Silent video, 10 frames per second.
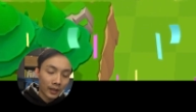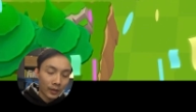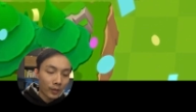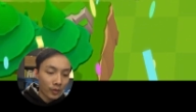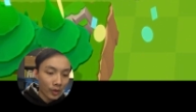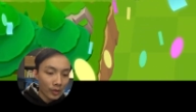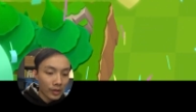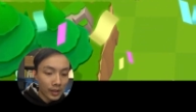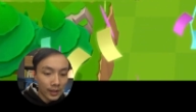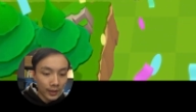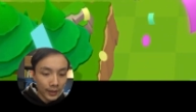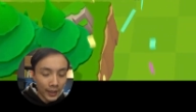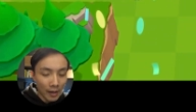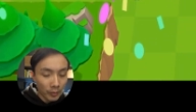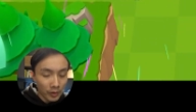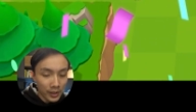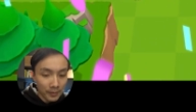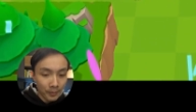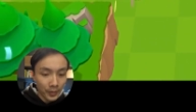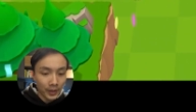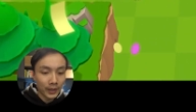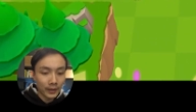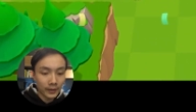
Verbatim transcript: 感觉我最后吃了一大波金币。